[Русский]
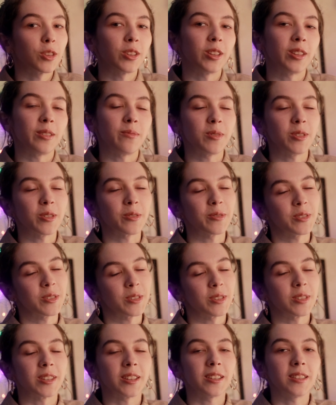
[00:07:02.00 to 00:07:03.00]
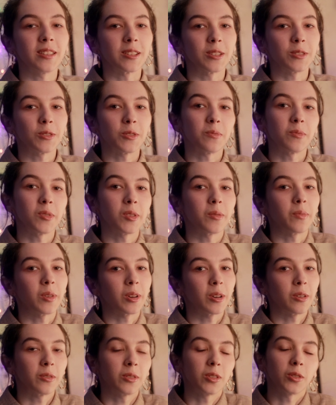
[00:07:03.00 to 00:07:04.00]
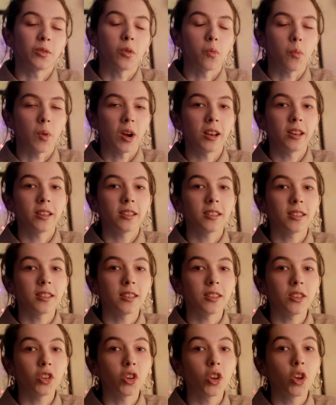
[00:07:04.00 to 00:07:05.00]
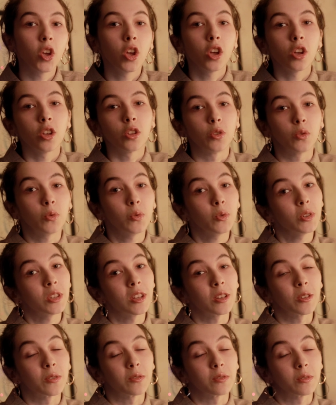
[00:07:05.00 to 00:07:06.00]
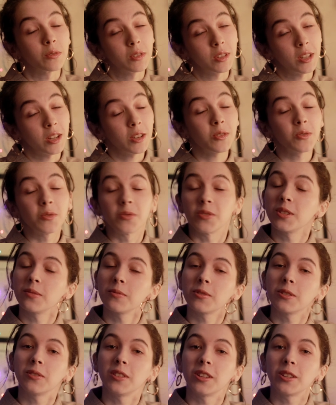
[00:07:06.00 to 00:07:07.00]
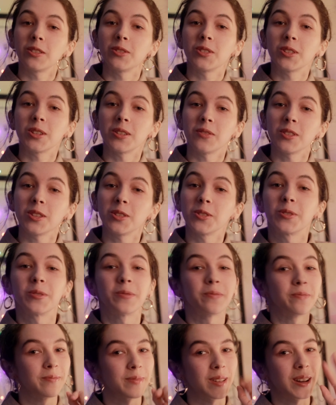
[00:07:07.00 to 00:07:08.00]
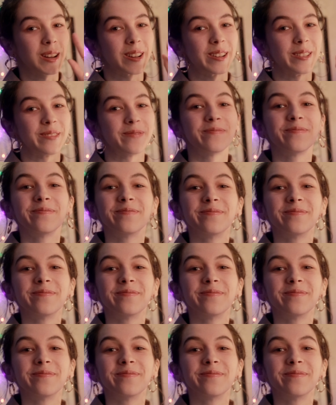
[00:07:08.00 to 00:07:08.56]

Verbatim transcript: это для меня очень ценно, особенно пока он такой маленький. Ну и до новых встреч, увидимся в следующих видео, пока!